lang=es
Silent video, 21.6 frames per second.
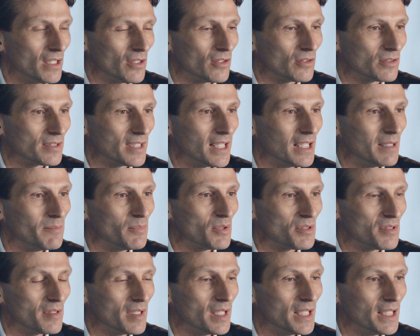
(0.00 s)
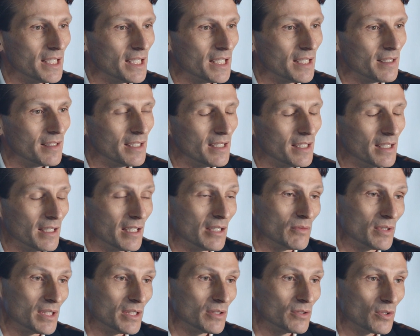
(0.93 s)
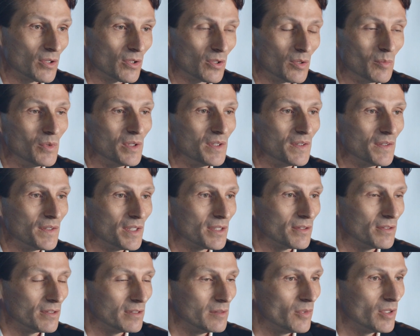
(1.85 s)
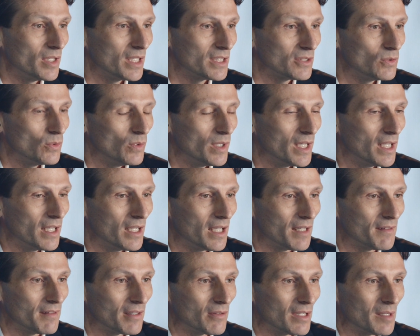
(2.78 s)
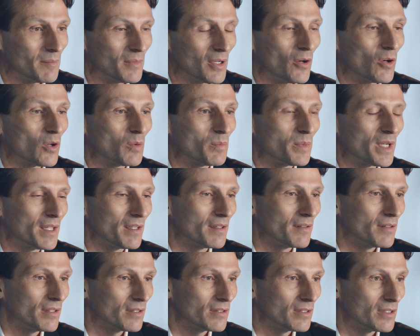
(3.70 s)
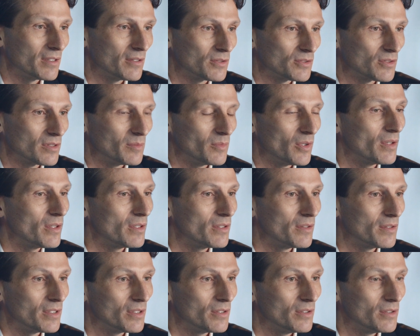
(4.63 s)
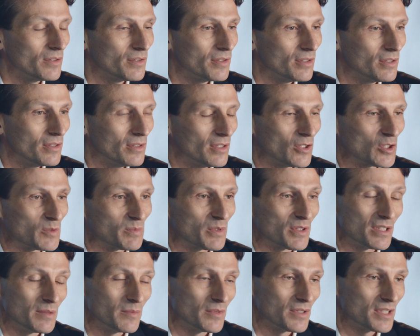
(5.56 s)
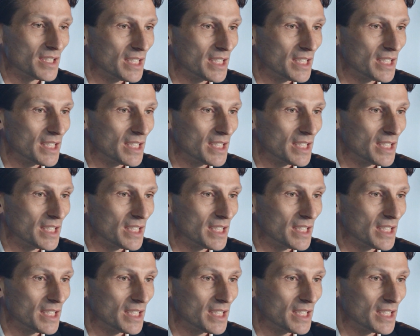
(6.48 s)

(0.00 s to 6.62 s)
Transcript: nos dan la posibilidad de, en un entorno muy incierto como el actual, hacer una mejor predicción de nuestro modelo de negocio en los próximos